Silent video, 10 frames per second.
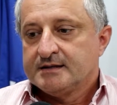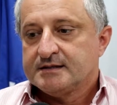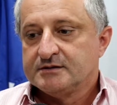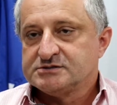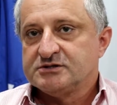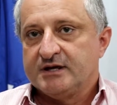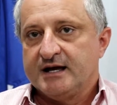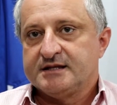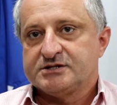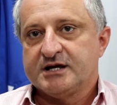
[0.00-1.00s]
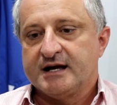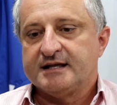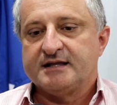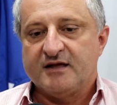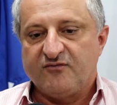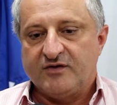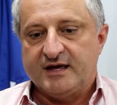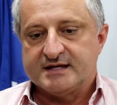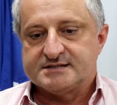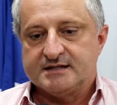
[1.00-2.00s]
tão sonhada chegada da
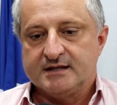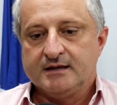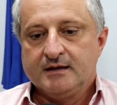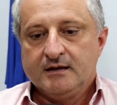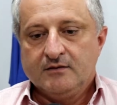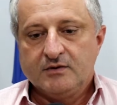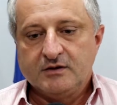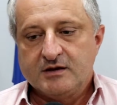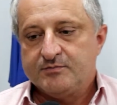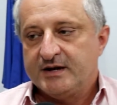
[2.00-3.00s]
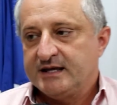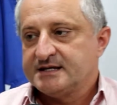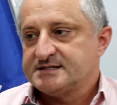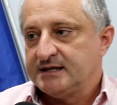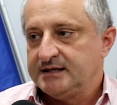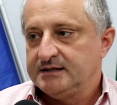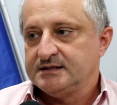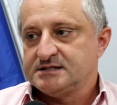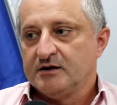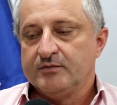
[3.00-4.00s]
FS, né? Veio a empresa aí
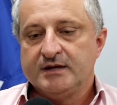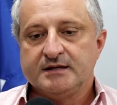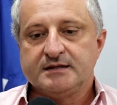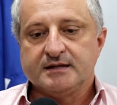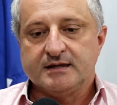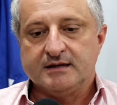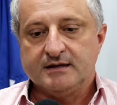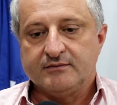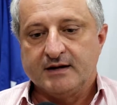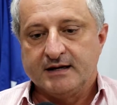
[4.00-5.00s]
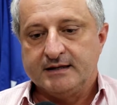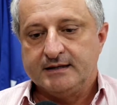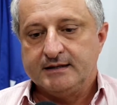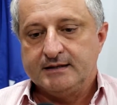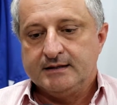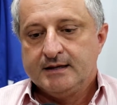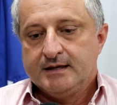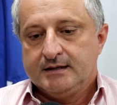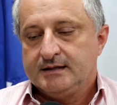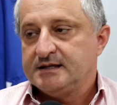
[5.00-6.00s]
inicialmente que vai
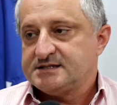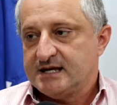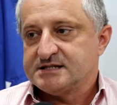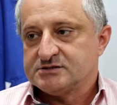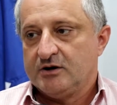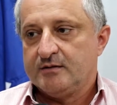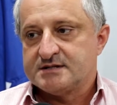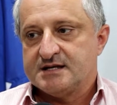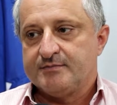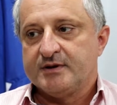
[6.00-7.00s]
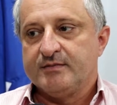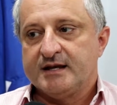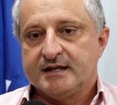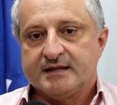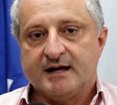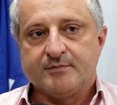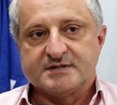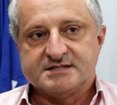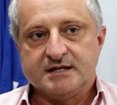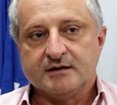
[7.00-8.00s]
iniciar as obras, né? A primeira
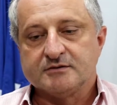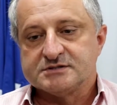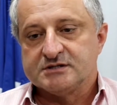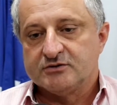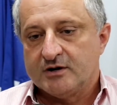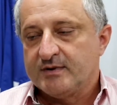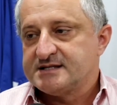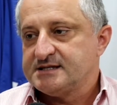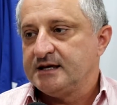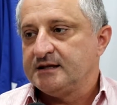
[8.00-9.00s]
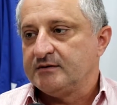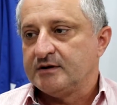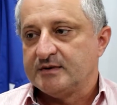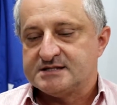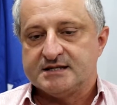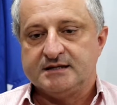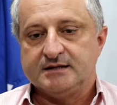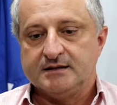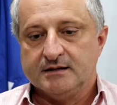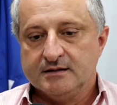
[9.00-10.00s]
etapa seria a construção do armazém, né? Um
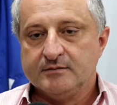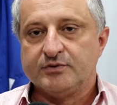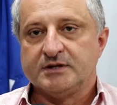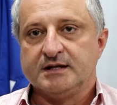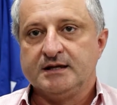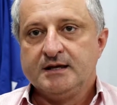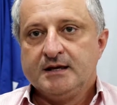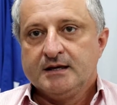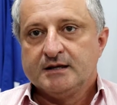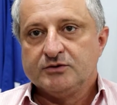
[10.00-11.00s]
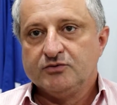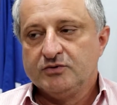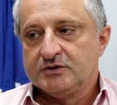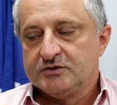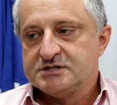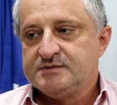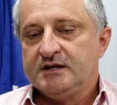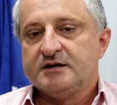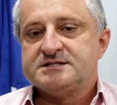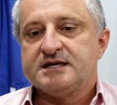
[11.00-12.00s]
armazém amplo de 2
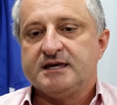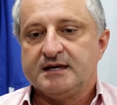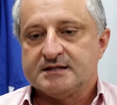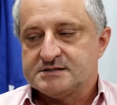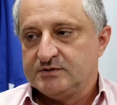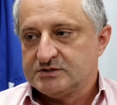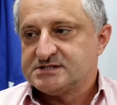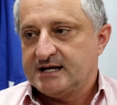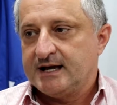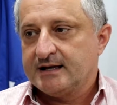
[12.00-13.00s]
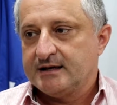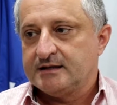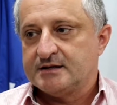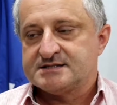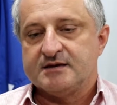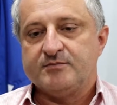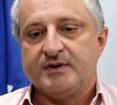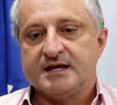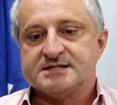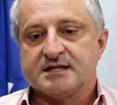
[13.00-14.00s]
milhões e 500 mil saca. Então, essa
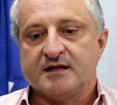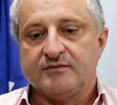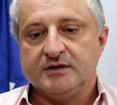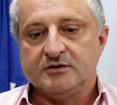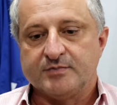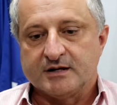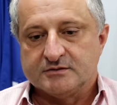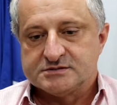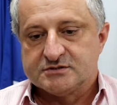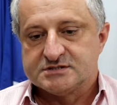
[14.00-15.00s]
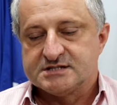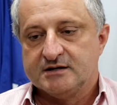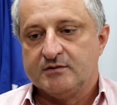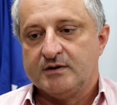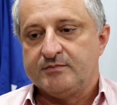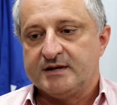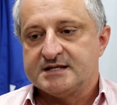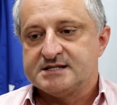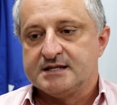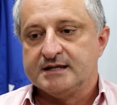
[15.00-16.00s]
empresa que está vindo para a construção é uma
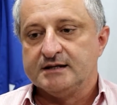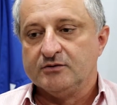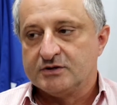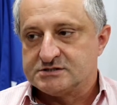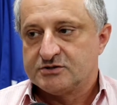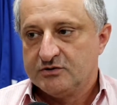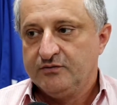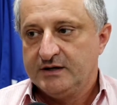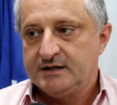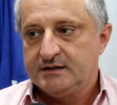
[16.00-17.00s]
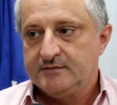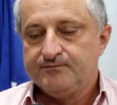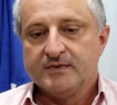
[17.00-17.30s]
empresa de Lucas do Rio Verde.